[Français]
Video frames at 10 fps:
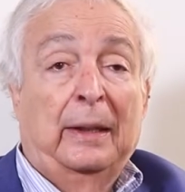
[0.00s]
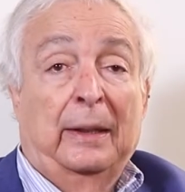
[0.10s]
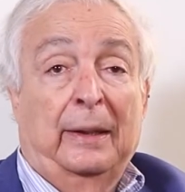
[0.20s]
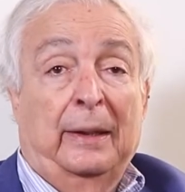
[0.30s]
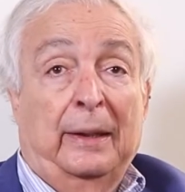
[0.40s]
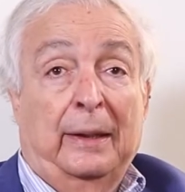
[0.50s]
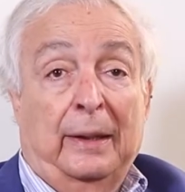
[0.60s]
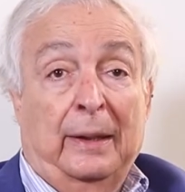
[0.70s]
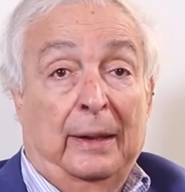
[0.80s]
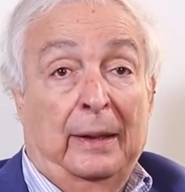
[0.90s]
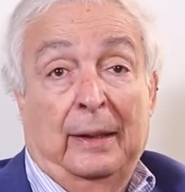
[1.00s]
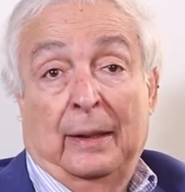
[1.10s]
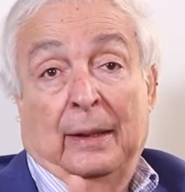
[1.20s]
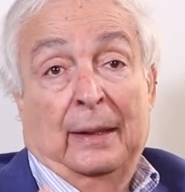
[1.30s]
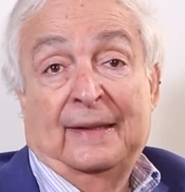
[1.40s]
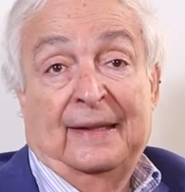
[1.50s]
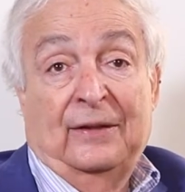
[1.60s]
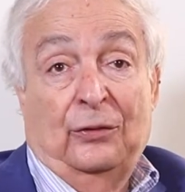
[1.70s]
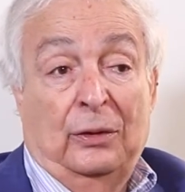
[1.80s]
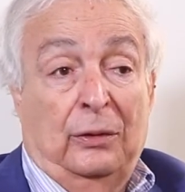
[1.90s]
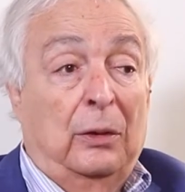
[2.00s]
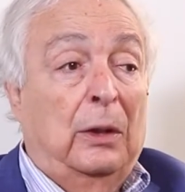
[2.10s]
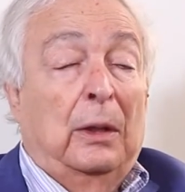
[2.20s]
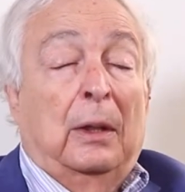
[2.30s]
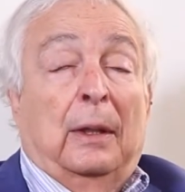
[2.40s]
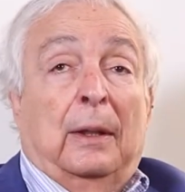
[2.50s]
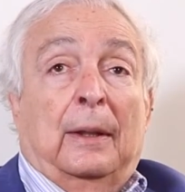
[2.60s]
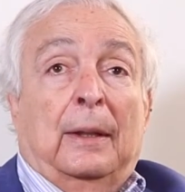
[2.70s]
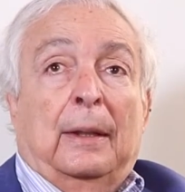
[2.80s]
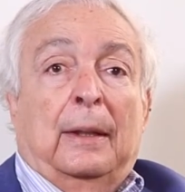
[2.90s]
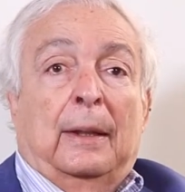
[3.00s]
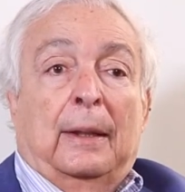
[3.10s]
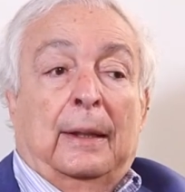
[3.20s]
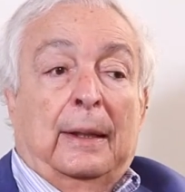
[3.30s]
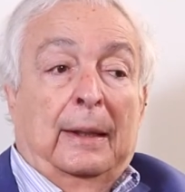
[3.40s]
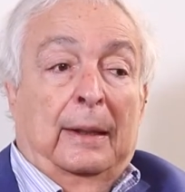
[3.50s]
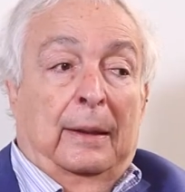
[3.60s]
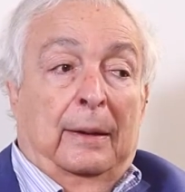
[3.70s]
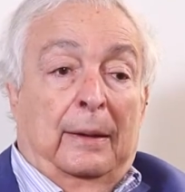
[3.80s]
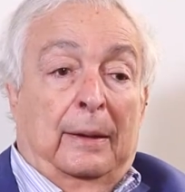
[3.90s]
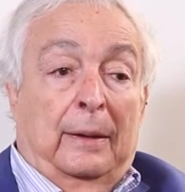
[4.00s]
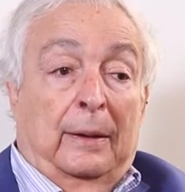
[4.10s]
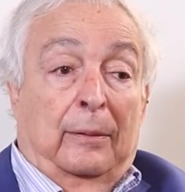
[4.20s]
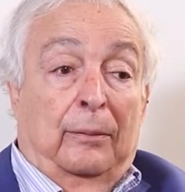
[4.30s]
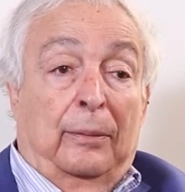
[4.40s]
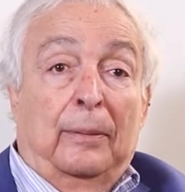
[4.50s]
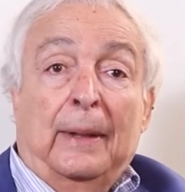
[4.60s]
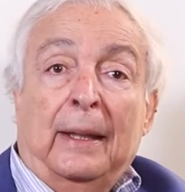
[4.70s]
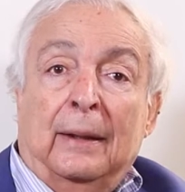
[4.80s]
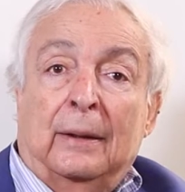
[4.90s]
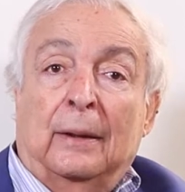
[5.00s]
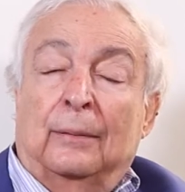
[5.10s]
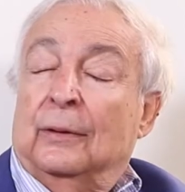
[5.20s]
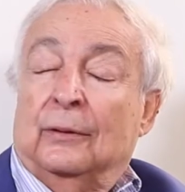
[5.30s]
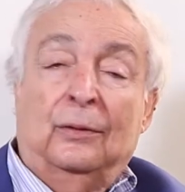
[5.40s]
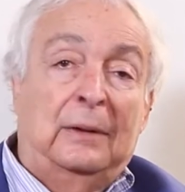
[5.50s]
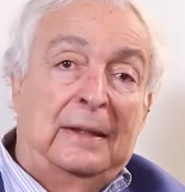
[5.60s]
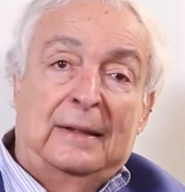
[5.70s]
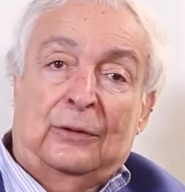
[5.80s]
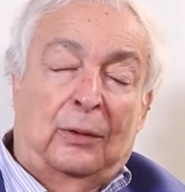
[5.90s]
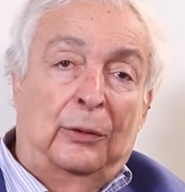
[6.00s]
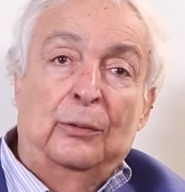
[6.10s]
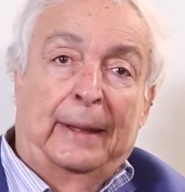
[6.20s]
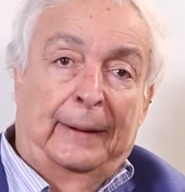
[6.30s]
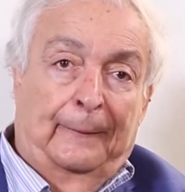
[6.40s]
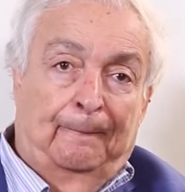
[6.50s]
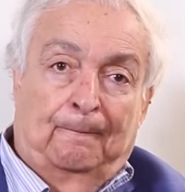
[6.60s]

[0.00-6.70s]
et, ainsi de suite. Euh, mais comme dans toutes les histoires humaines,